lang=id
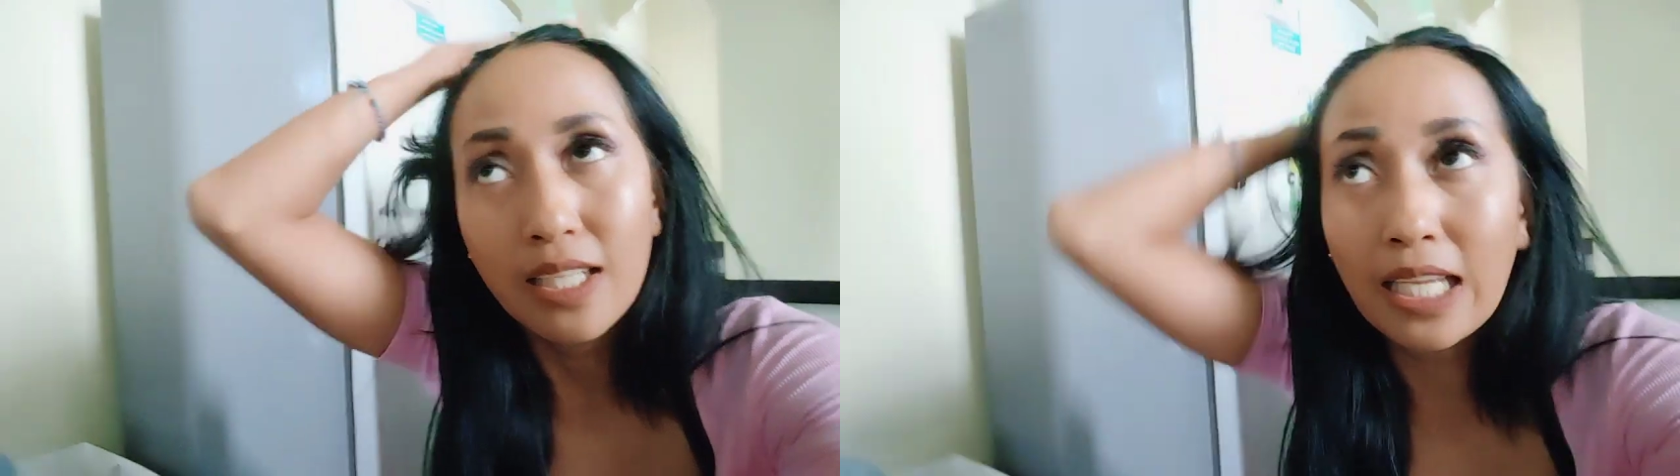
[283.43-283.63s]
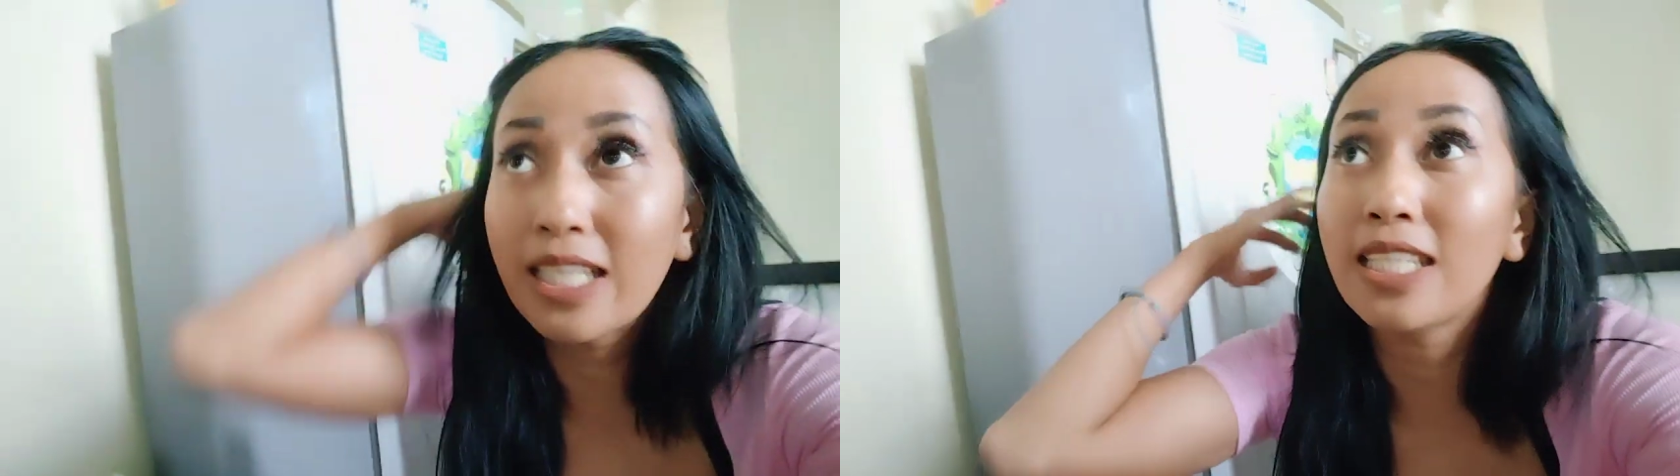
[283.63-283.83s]

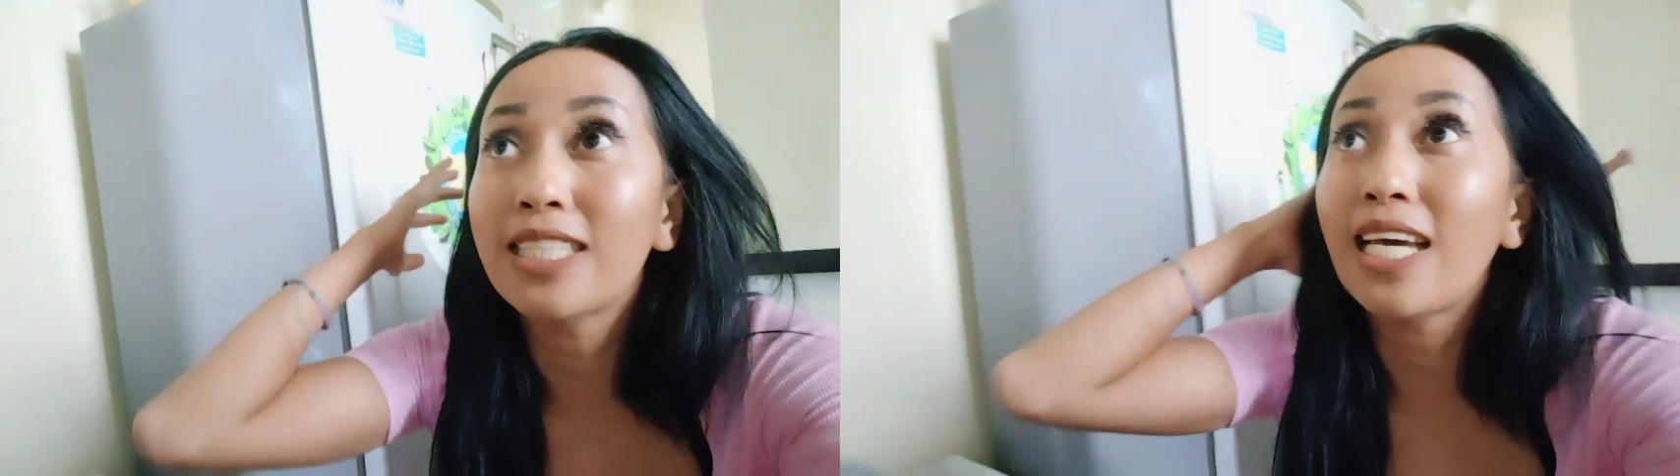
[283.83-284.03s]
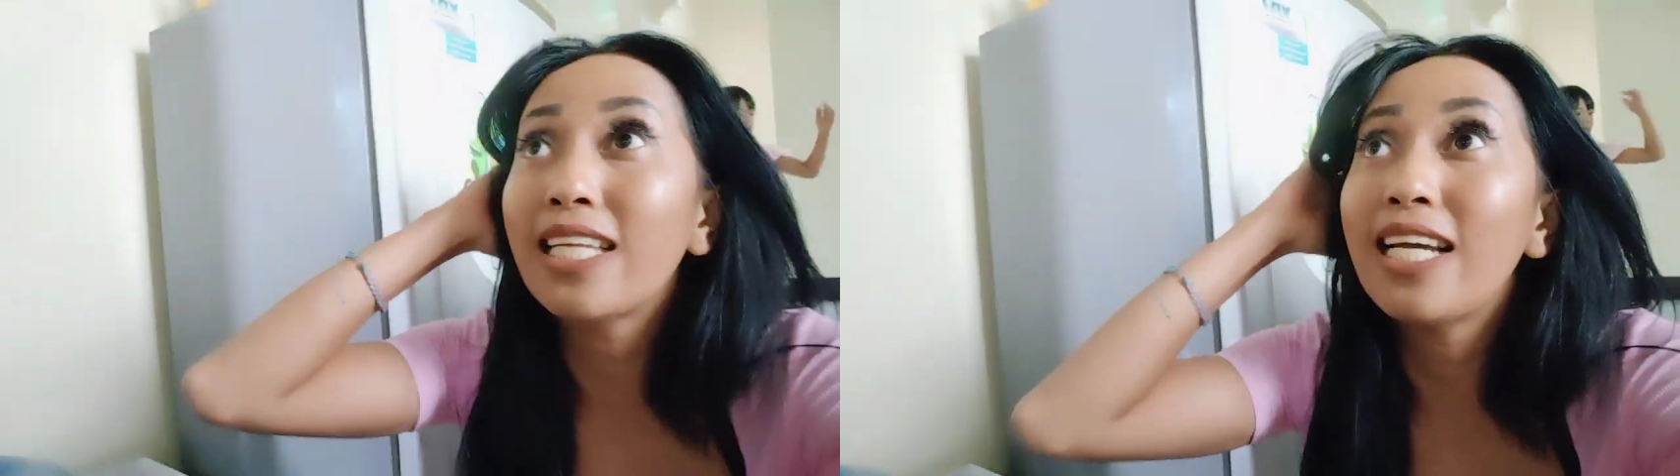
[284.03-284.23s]
nanti kita
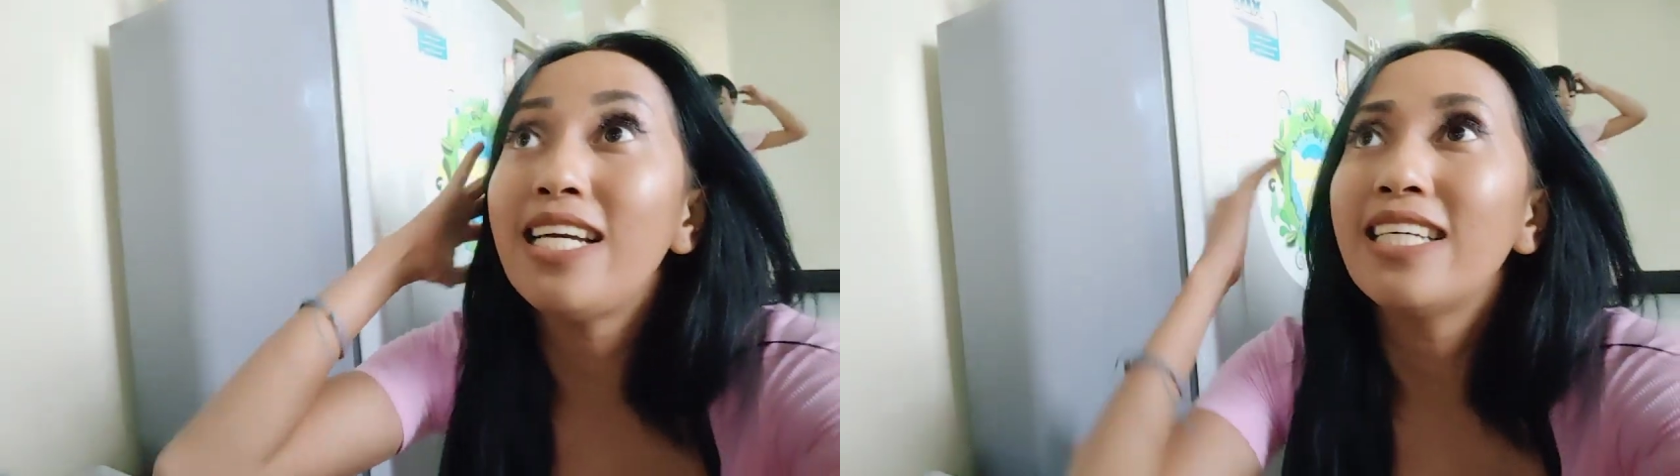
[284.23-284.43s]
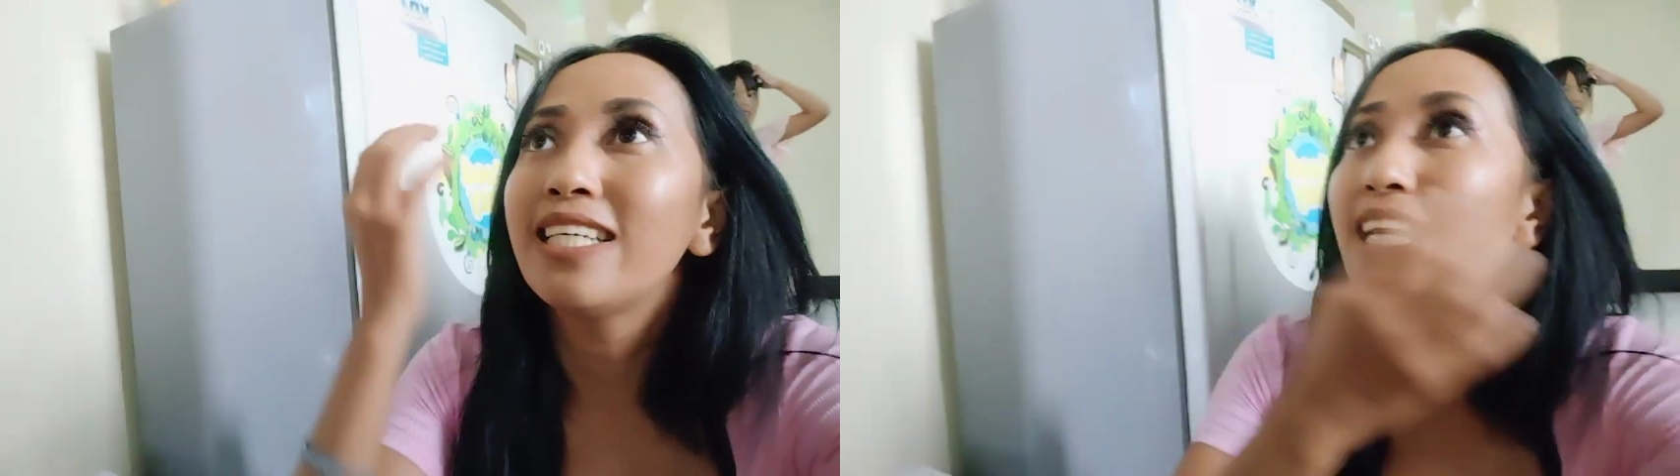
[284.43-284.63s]
cari ya
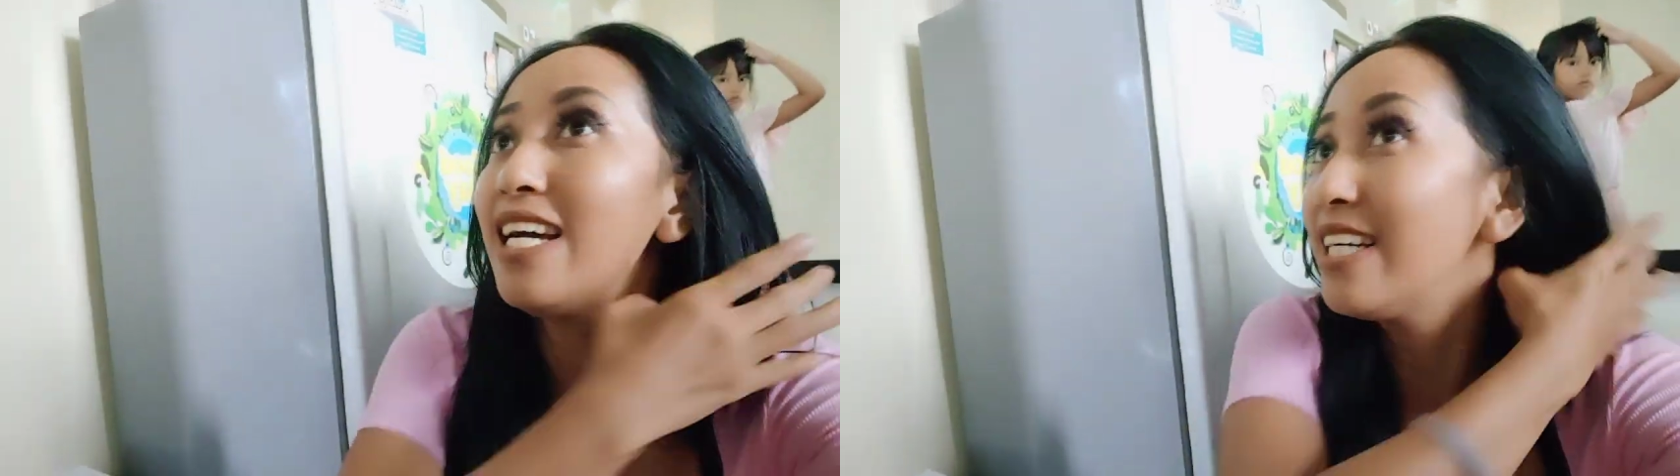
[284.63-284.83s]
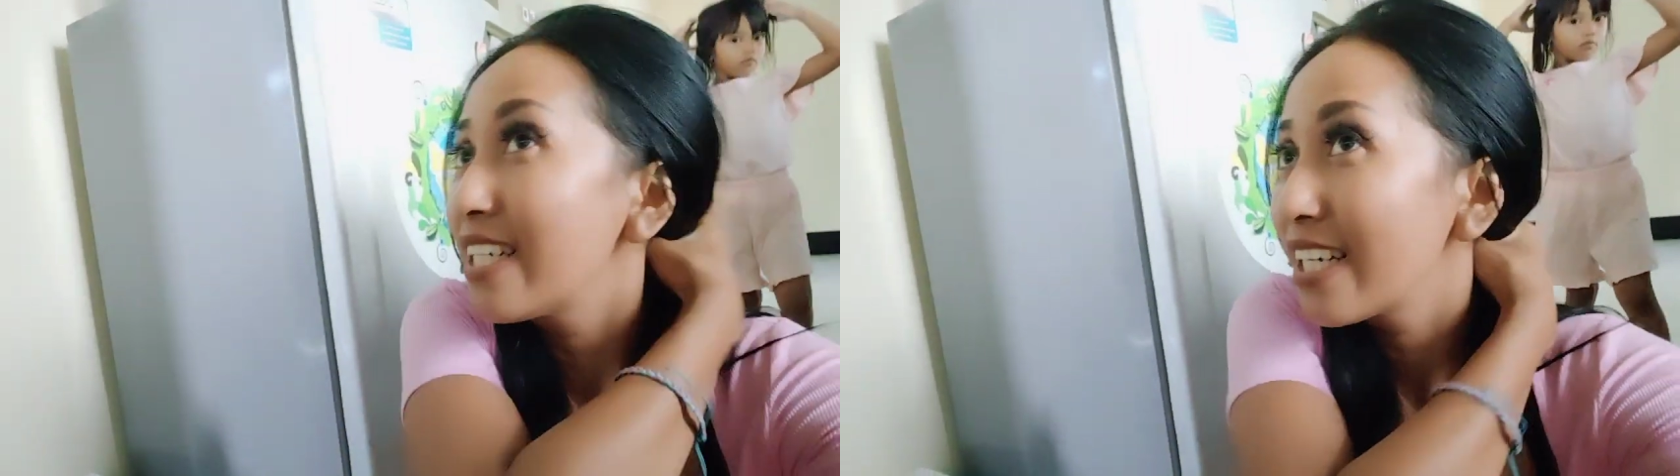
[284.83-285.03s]
ya
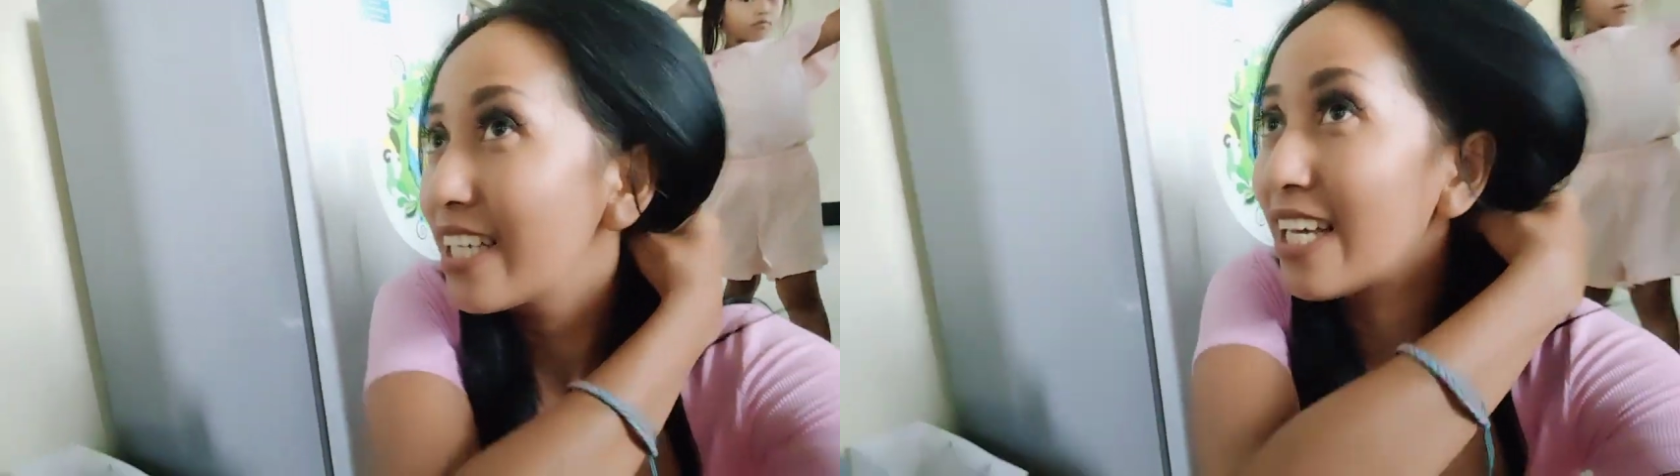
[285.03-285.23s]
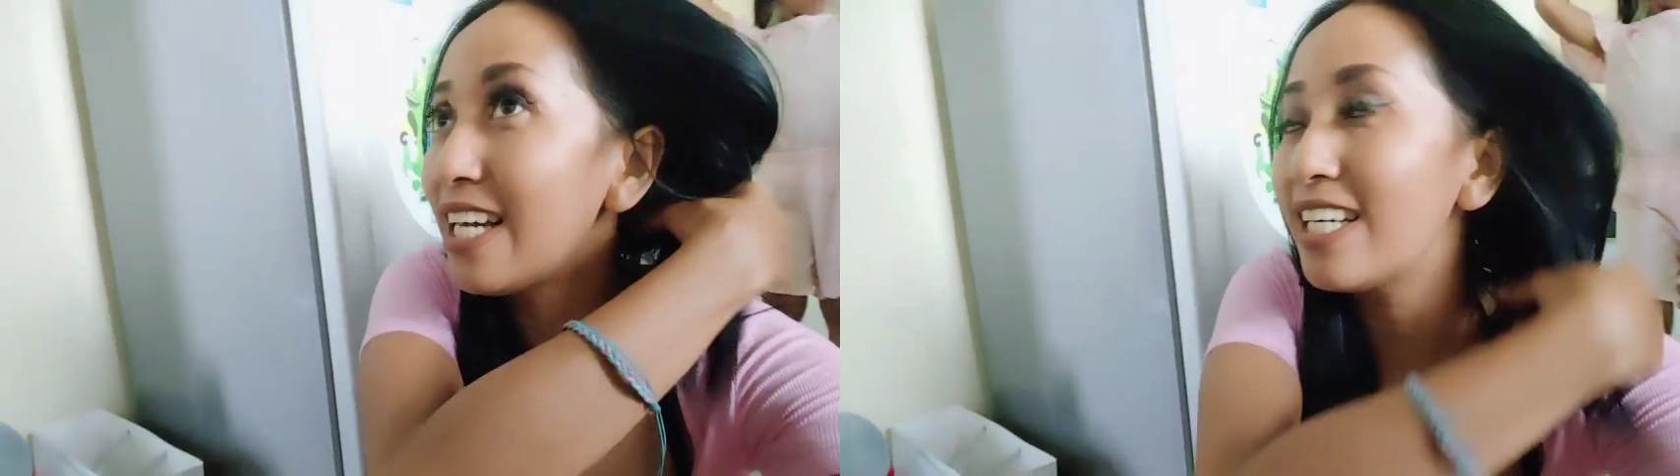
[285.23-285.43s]

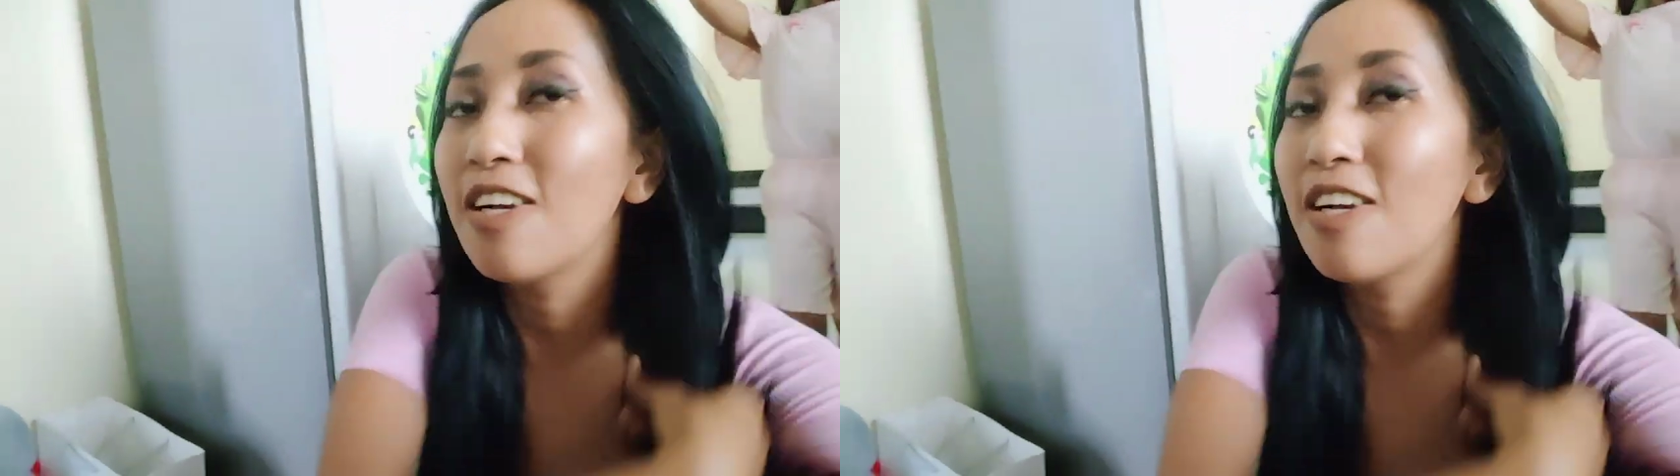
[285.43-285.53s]
ya